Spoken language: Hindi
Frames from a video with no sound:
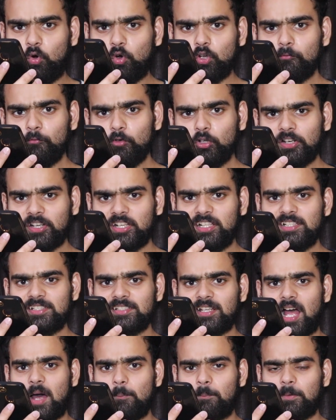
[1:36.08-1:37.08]
और वो
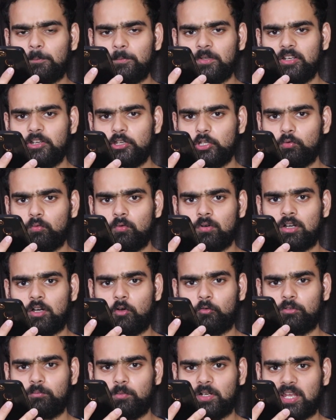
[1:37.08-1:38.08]
रील्स आप अपने न्यू
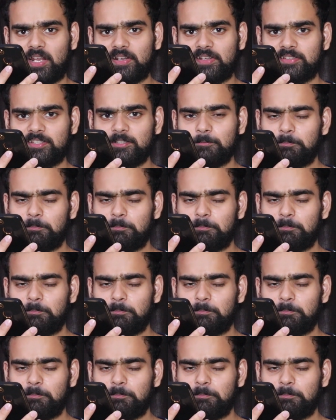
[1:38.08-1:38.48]
अकाउंट बनाने